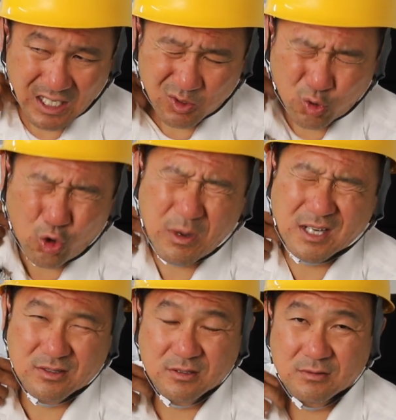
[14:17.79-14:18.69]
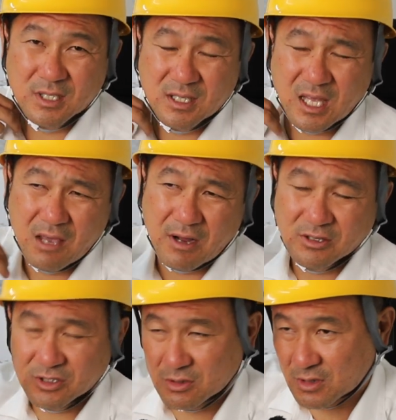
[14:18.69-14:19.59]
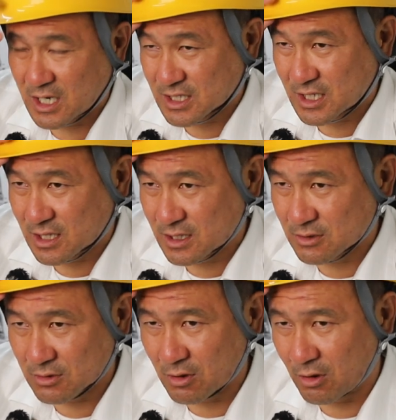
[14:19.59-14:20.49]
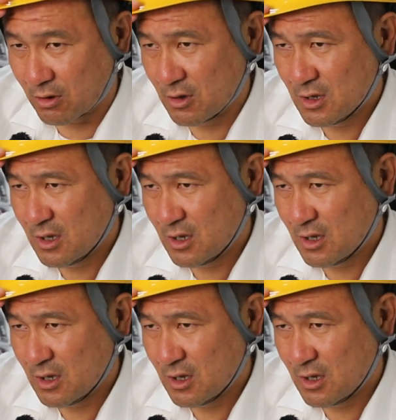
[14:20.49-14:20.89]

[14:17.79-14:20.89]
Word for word: あの遠回りするで手悪い会社でやってると